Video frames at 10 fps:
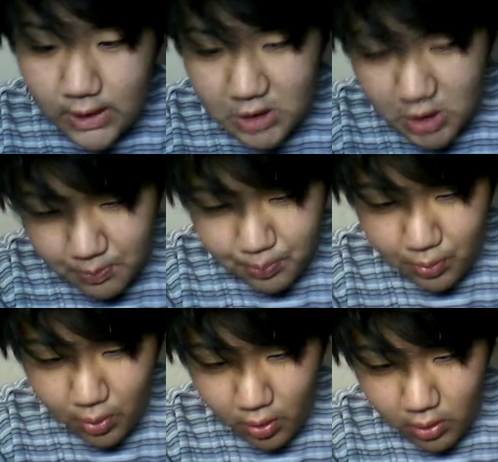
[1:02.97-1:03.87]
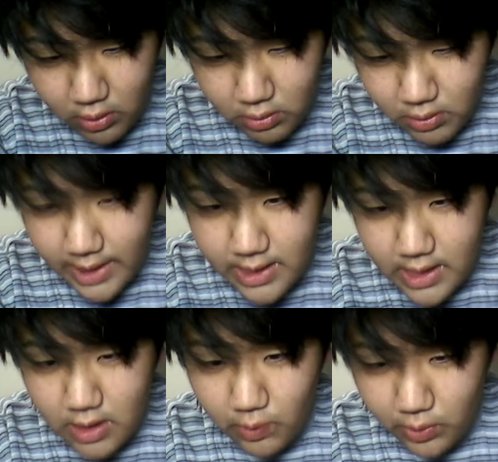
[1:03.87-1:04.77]
な尻尾。雷
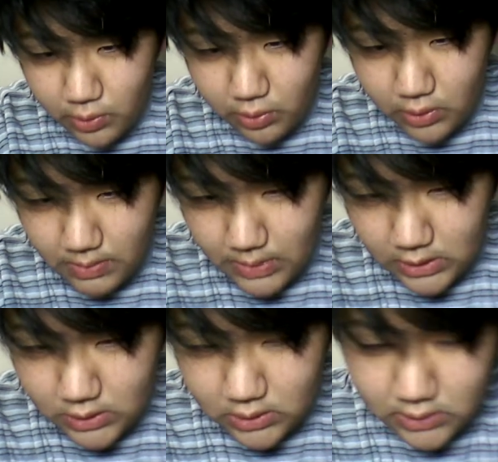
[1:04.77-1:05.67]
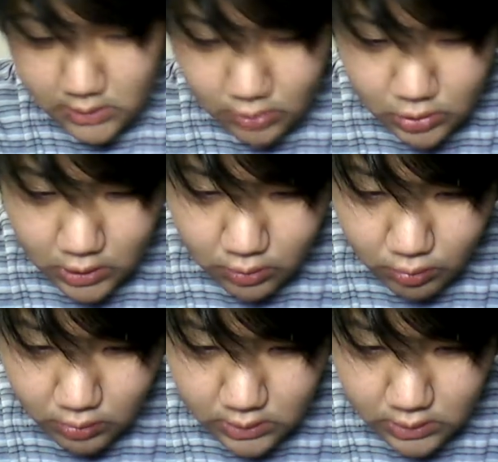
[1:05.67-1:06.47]
撃覚えとるね。めっちゃ強いじゃん、こい